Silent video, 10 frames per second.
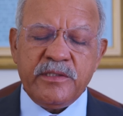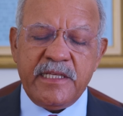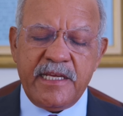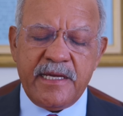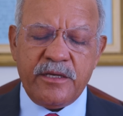
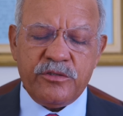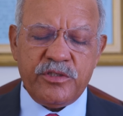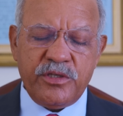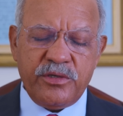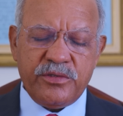
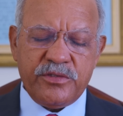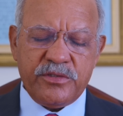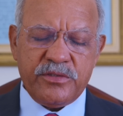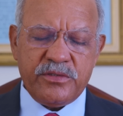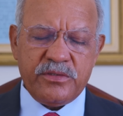Diríjanos,
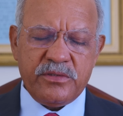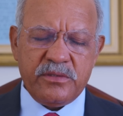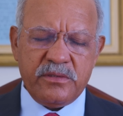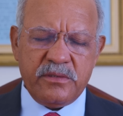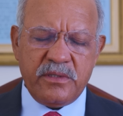Dios.
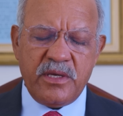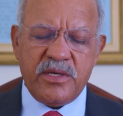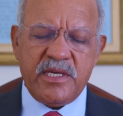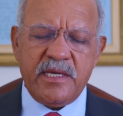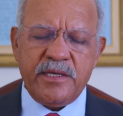
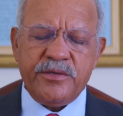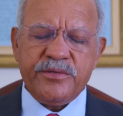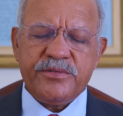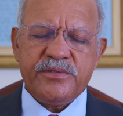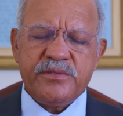
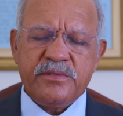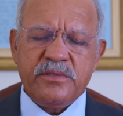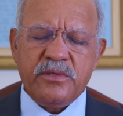Guíenos.